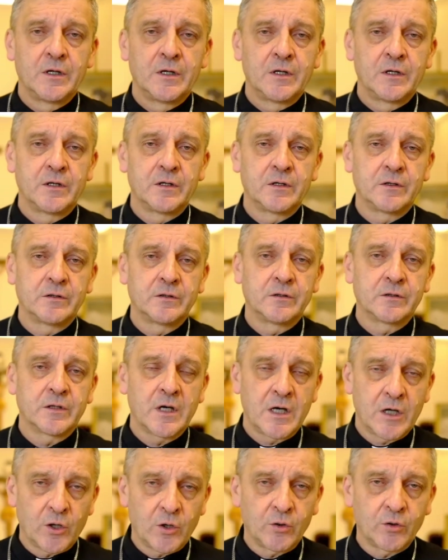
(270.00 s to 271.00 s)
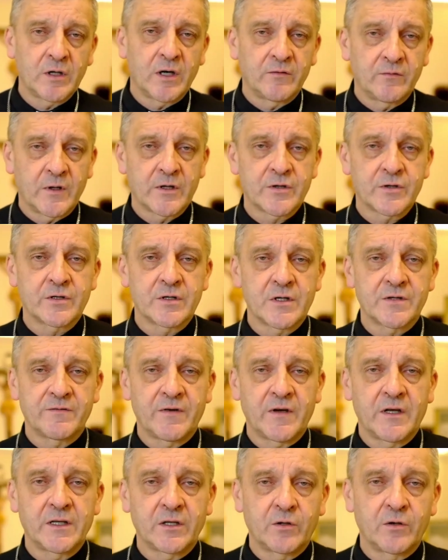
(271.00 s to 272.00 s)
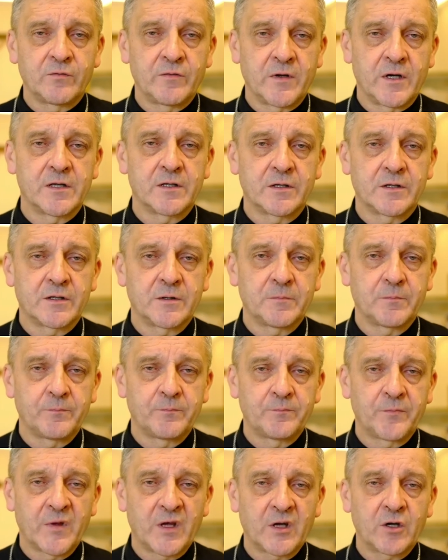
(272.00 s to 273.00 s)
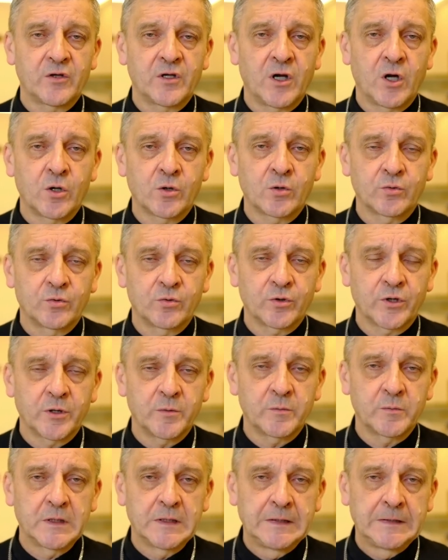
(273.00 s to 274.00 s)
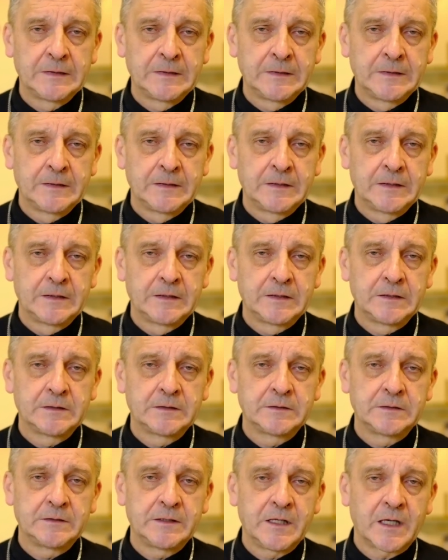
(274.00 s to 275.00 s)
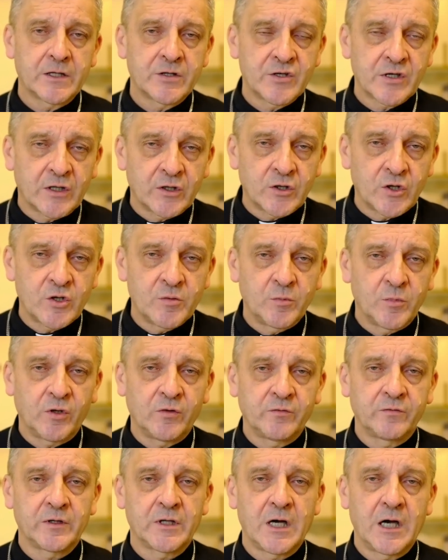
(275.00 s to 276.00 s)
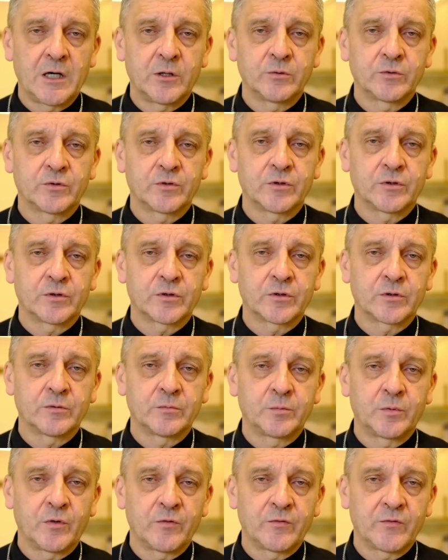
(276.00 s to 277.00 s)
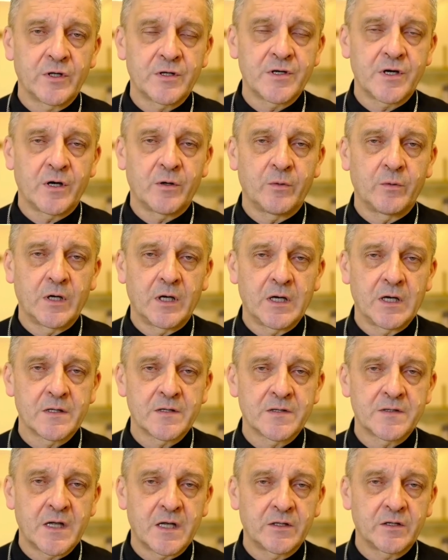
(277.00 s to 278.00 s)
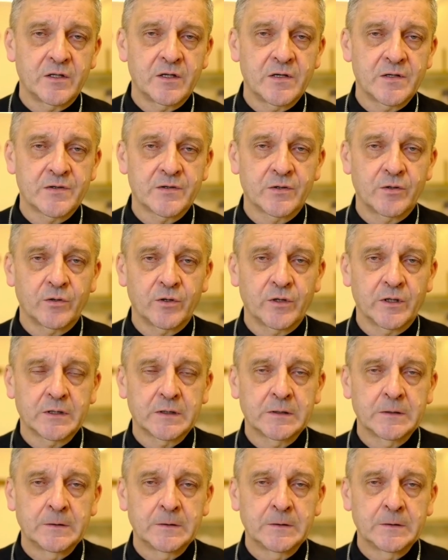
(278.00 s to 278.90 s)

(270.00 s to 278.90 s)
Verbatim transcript: e, Haroda właśnie, zwanego Wielkim. Haroda, o którym Y, jakiś anonimowy autor powiedział, a znany historyk y,